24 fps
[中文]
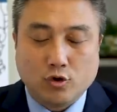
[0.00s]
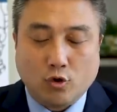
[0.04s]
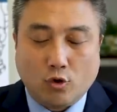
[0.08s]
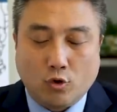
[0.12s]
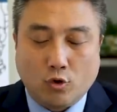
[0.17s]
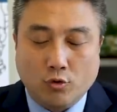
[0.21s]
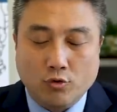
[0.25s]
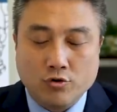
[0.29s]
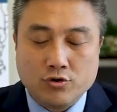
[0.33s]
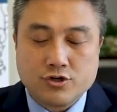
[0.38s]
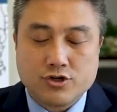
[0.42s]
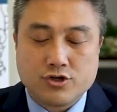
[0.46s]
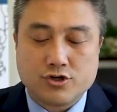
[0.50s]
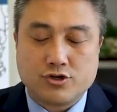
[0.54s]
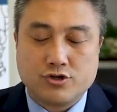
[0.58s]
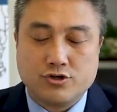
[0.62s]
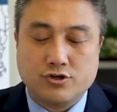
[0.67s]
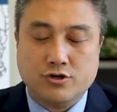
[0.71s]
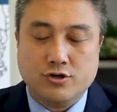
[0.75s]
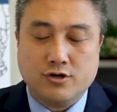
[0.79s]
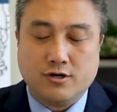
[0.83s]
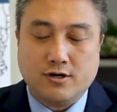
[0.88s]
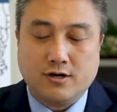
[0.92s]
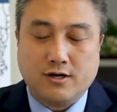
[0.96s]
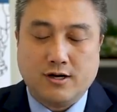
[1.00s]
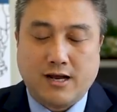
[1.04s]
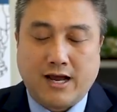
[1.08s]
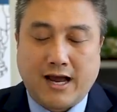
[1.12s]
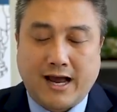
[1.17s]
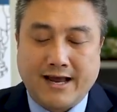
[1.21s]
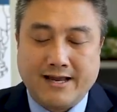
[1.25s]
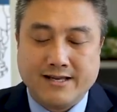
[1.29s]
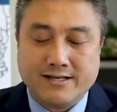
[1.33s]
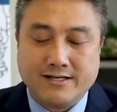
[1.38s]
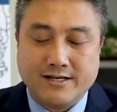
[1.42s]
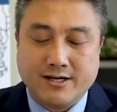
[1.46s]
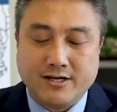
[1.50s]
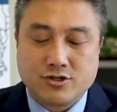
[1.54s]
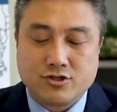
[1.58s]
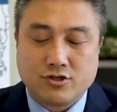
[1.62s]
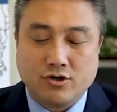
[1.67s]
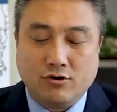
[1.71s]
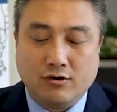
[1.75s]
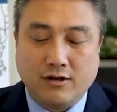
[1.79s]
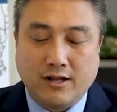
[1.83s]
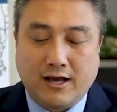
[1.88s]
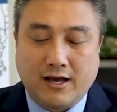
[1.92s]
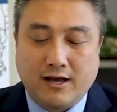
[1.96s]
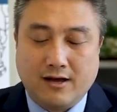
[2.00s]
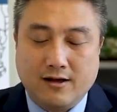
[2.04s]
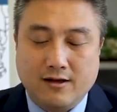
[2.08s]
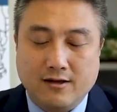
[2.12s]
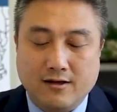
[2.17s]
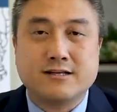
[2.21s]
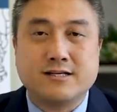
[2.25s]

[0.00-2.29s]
同时还接受了